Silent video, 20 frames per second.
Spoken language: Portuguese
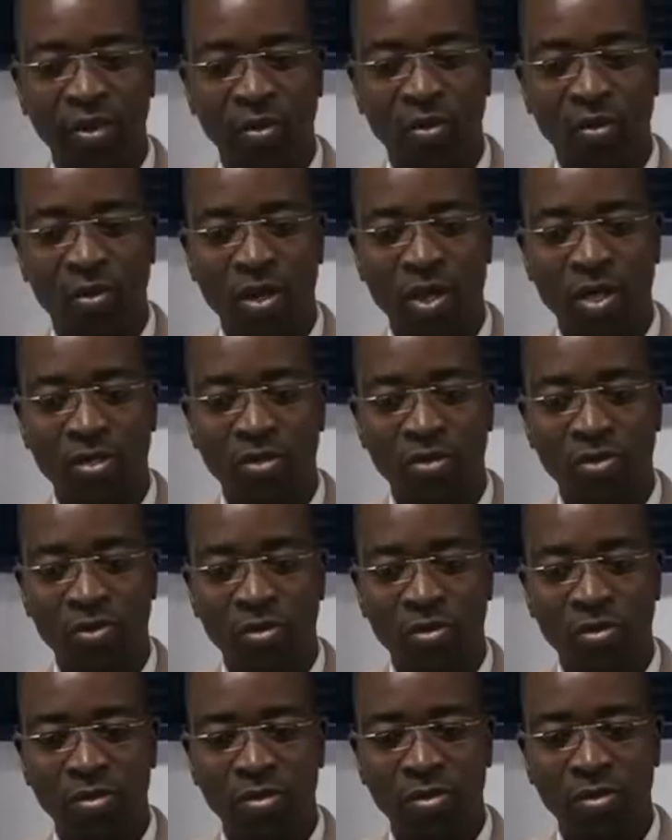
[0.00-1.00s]

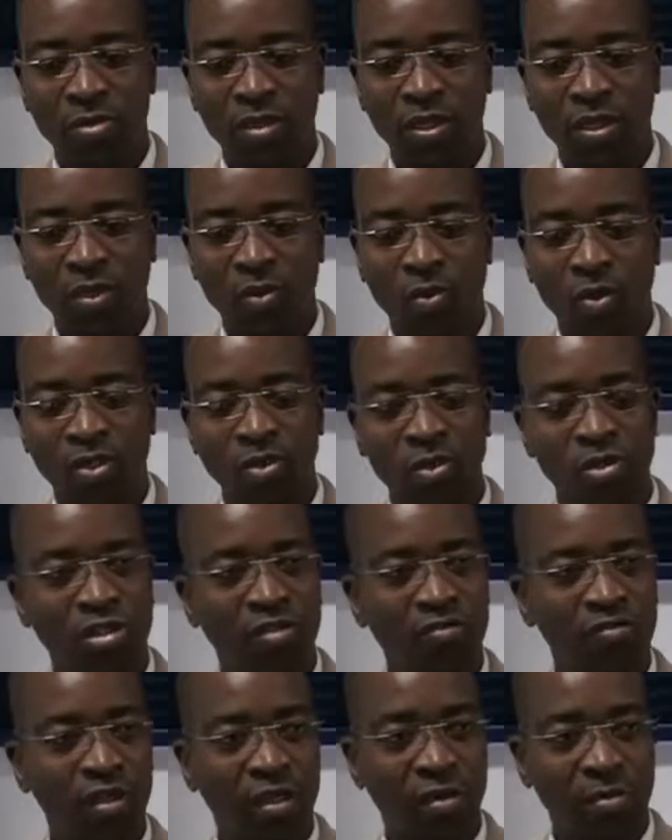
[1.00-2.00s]
Enquanto, enquanto
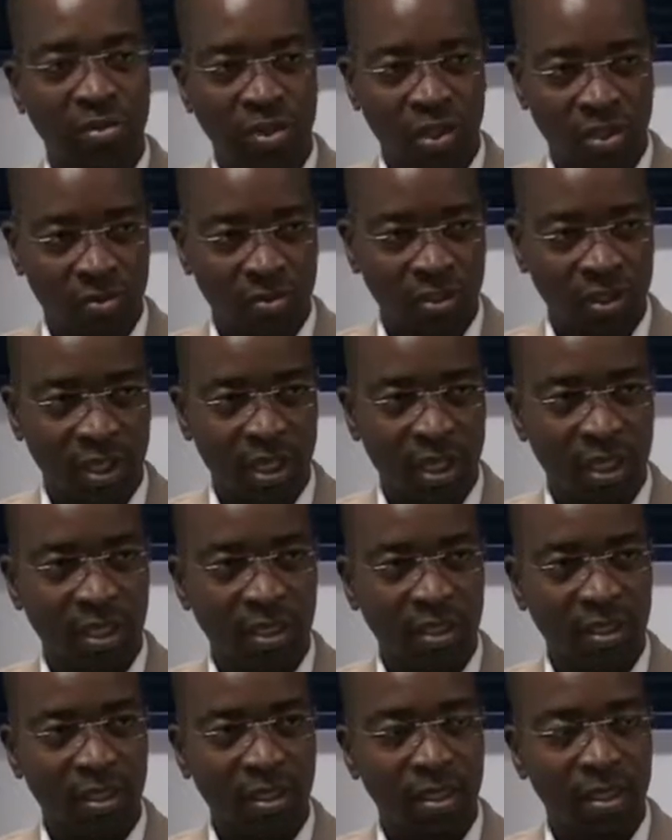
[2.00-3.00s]
estivermos a usar
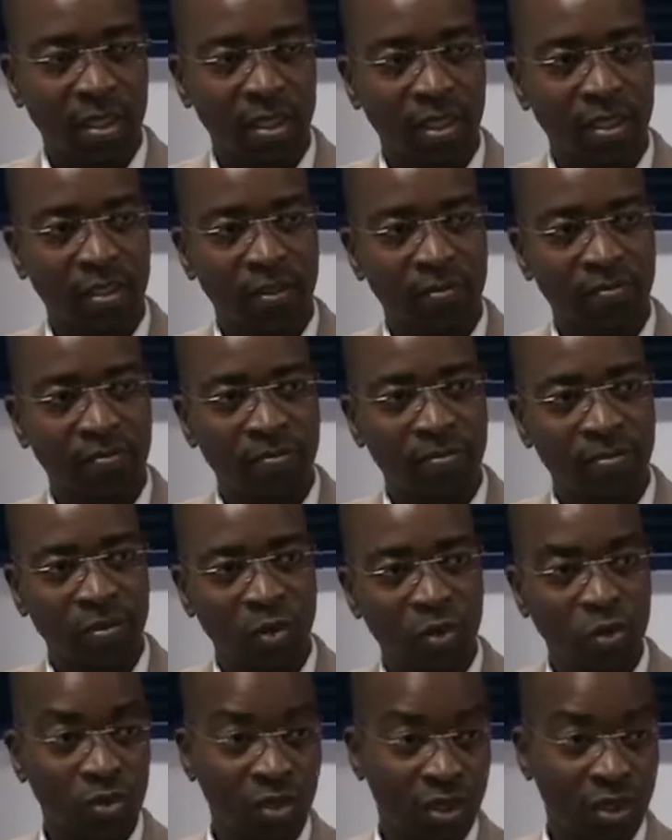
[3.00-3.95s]
um, o